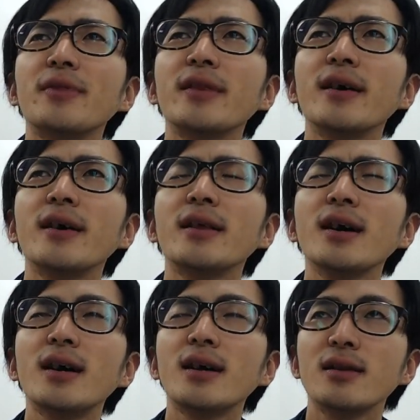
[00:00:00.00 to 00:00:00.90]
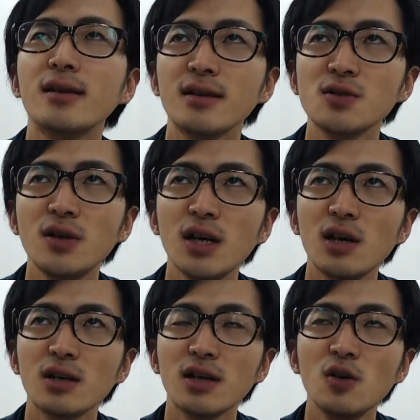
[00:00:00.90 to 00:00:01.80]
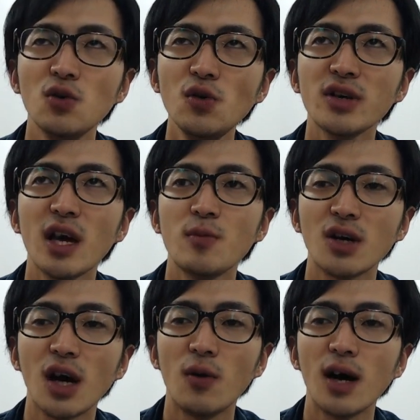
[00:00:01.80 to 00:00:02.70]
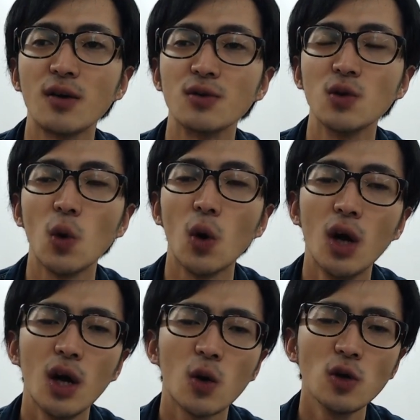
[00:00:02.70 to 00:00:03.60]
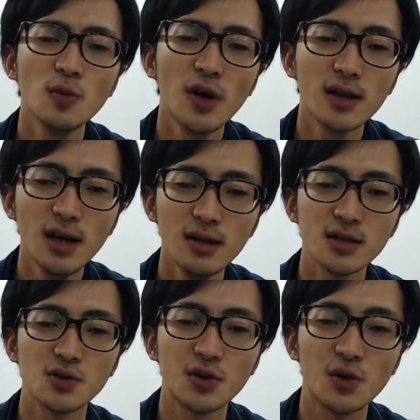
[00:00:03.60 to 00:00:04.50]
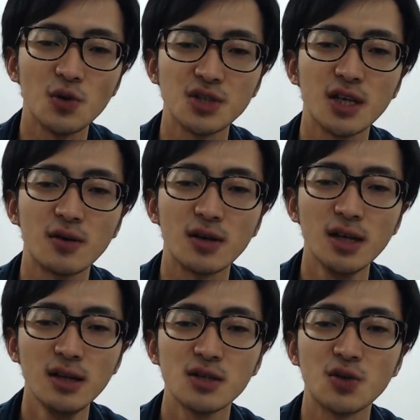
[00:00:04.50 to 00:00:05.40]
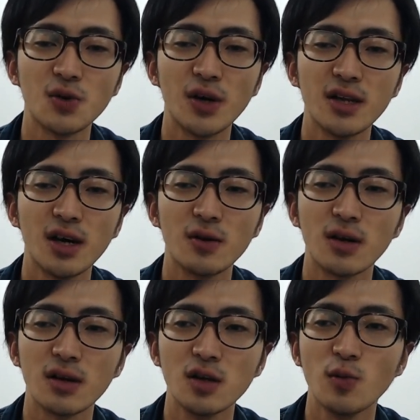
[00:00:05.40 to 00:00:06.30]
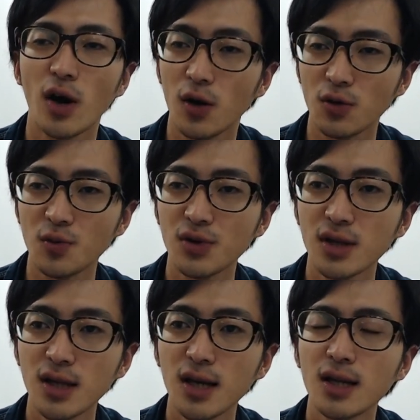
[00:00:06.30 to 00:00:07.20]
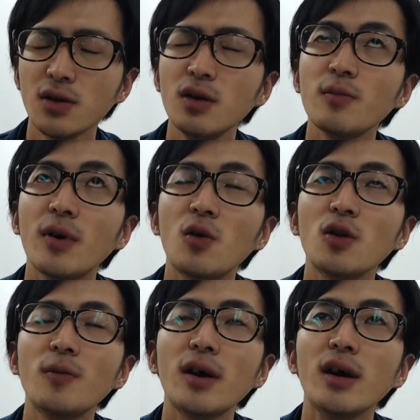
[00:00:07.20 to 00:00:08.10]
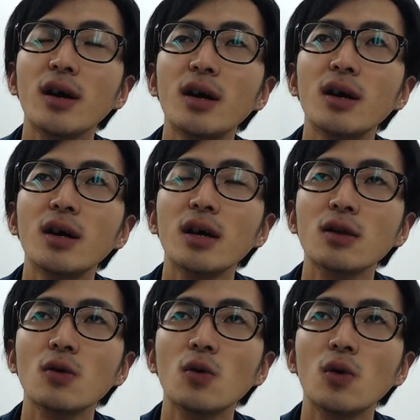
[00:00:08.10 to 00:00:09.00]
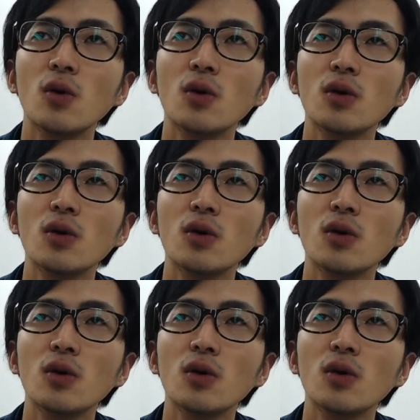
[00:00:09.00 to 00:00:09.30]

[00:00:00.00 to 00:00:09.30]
でだからそれがどういうゲームかが分かると、子供がなんでそれを欲しがるか、なんでそれをやりたがるかっていうのが分かると思ってて、例えばこの前、えっと、